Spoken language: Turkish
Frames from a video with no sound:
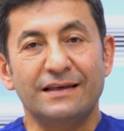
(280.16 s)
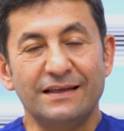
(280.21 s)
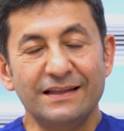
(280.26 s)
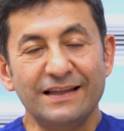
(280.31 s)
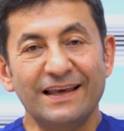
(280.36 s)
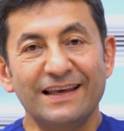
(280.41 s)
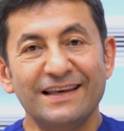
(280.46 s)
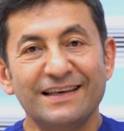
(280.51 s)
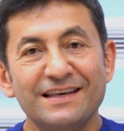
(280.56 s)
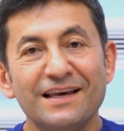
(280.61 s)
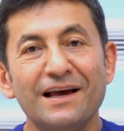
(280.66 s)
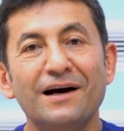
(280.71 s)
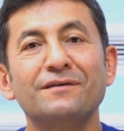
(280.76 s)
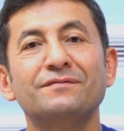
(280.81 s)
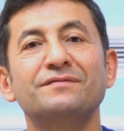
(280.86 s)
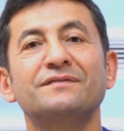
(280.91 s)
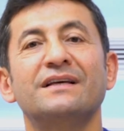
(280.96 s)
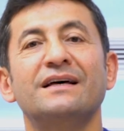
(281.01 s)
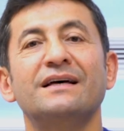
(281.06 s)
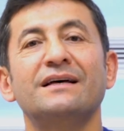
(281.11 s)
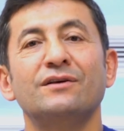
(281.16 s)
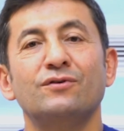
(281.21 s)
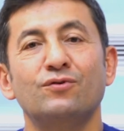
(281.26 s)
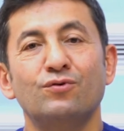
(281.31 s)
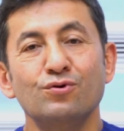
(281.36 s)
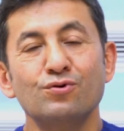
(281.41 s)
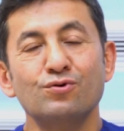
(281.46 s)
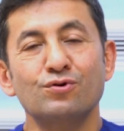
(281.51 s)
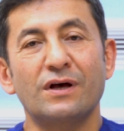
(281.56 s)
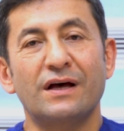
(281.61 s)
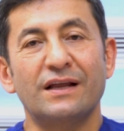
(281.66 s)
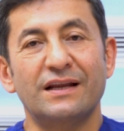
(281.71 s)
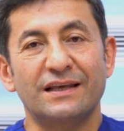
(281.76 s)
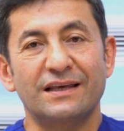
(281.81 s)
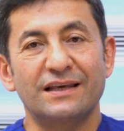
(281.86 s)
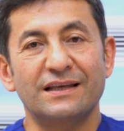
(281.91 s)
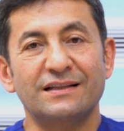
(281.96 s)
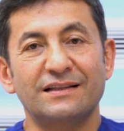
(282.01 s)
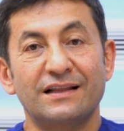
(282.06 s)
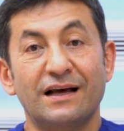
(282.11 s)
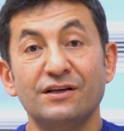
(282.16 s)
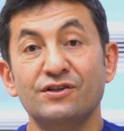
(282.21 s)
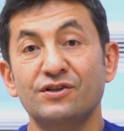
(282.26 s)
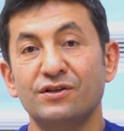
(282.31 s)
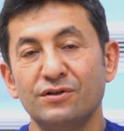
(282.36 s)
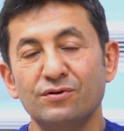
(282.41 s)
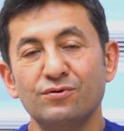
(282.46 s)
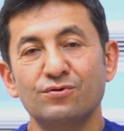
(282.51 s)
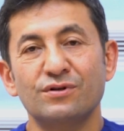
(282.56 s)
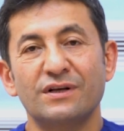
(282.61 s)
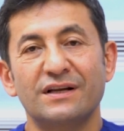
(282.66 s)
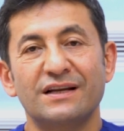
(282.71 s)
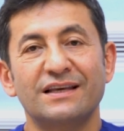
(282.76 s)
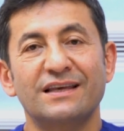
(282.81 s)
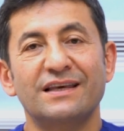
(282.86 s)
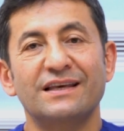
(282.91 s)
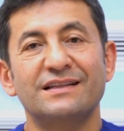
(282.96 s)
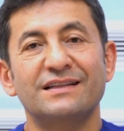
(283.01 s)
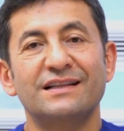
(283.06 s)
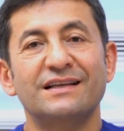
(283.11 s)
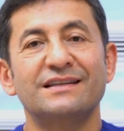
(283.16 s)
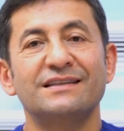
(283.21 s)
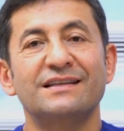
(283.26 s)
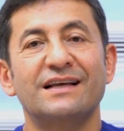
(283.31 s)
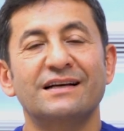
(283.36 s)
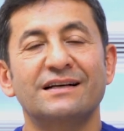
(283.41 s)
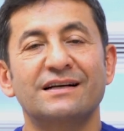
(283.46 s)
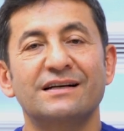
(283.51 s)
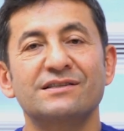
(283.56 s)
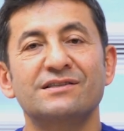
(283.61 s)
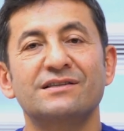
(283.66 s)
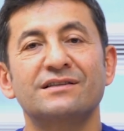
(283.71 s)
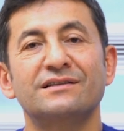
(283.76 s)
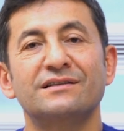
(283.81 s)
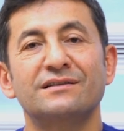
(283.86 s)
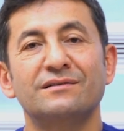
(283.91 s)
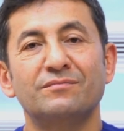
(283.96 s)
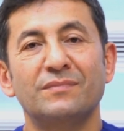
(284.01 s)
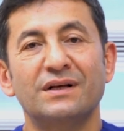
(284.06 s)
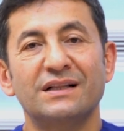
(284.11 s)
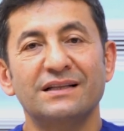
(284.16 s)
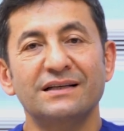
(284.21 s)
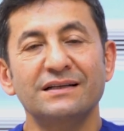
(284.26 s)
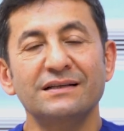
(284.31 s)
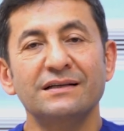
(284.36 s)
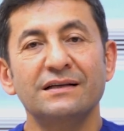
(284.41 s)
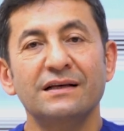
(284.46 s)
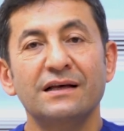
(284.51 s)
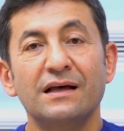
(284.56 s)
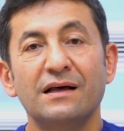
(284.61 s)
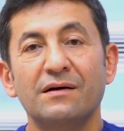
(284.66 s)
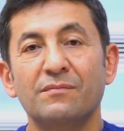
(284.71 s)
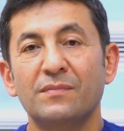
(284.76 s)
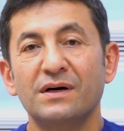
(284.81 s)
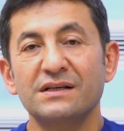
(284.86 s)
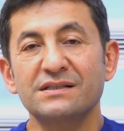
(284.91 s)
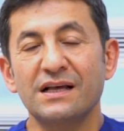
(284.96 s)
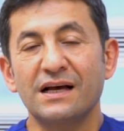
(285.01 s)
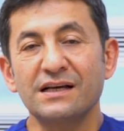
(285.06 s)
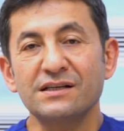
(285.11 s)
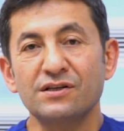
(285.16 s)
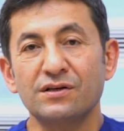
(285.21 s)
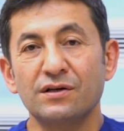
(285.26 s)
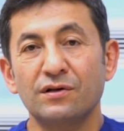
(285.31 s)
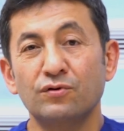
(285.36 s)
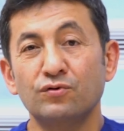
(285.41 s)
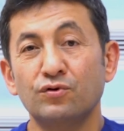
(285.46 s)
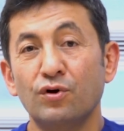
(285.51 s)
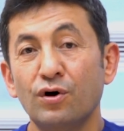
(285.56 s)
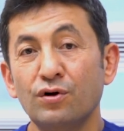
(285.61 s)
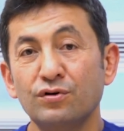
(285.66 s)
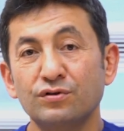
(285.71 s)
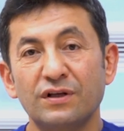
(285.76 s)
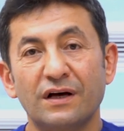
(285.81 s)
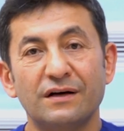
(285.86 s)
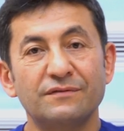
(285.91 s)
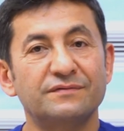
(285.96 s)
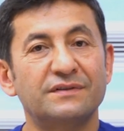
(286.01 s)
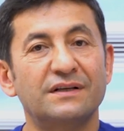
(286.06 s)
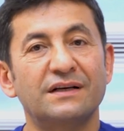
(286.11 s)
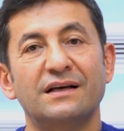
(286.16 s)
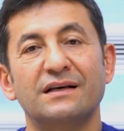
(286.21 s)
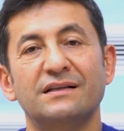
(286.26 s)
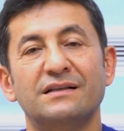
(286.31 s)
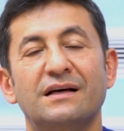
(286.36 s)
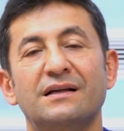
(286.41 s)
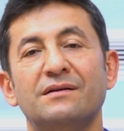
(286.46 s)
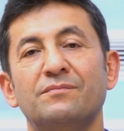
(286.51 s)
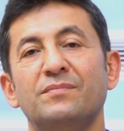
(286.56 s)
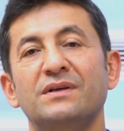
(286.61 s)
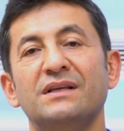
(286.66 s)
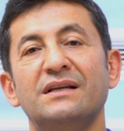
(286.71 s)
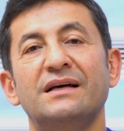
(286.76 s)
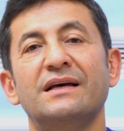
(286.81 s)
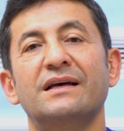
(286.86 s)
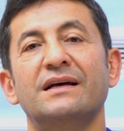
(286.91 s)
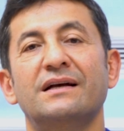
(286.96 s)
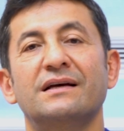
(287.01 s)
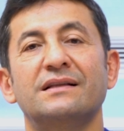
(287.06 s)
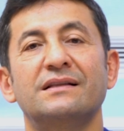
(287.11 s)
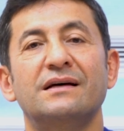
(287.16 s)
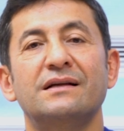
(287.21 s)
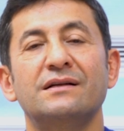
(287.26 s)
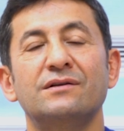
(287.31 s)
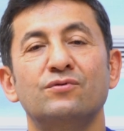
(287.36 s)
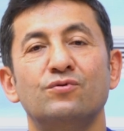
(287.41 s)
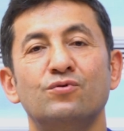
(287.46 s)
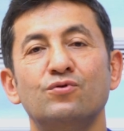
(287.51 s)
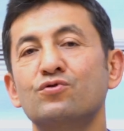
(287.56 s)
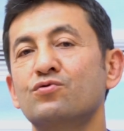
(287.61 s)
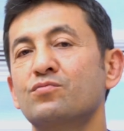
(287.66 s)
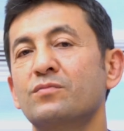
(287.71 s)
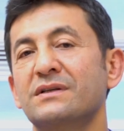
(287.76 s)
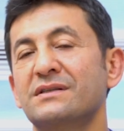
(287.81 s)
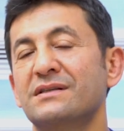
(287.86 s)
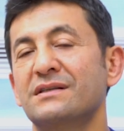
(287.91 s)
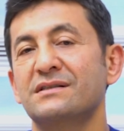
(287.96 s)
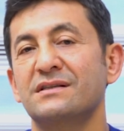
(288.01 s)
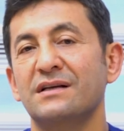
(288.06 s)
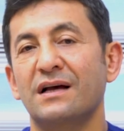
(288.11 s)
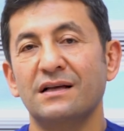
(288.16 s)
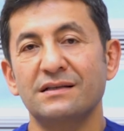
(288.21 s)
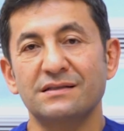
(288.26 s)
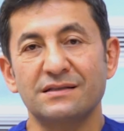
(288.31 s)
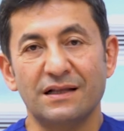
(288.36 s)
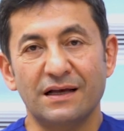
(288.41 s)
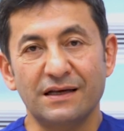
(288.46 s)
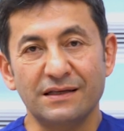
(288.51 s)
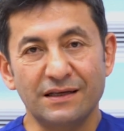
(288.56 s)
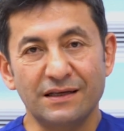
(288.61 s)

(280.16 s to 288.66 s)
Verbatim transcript: Yine iki hafta yüz hareketli, aşırı yüz hareketlerinden kaçınılmalı. Masaj 4 hafta kadar, 1 aya kadar yüz masajı asla